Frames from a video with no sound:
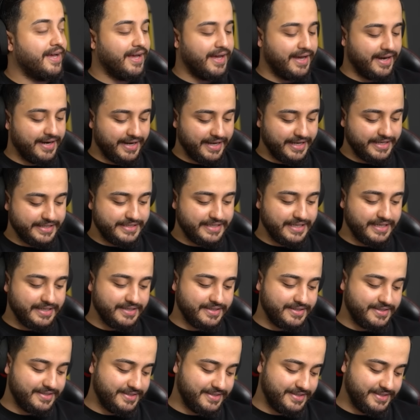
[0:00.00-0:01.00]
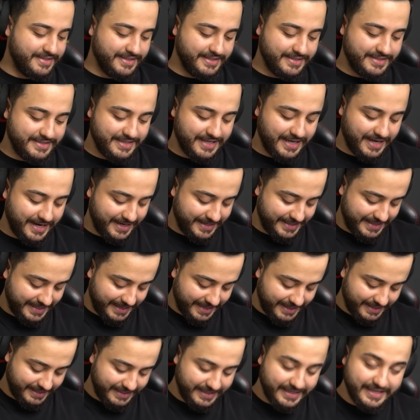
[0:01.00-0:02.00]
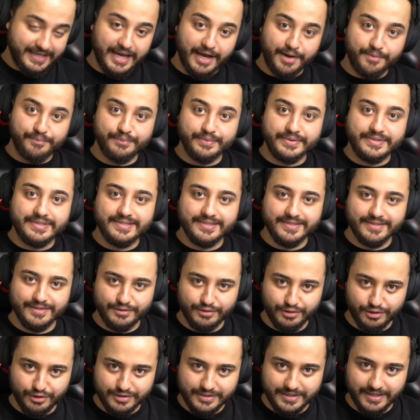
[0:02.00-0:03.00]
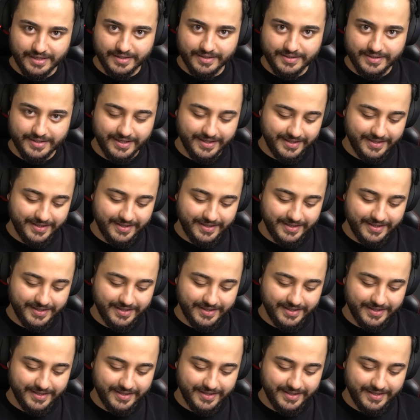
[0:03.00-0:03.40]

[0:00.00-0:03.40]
Arkadaşlar düşünceli bir insan sizler de iyi yapmışsın diyorsanız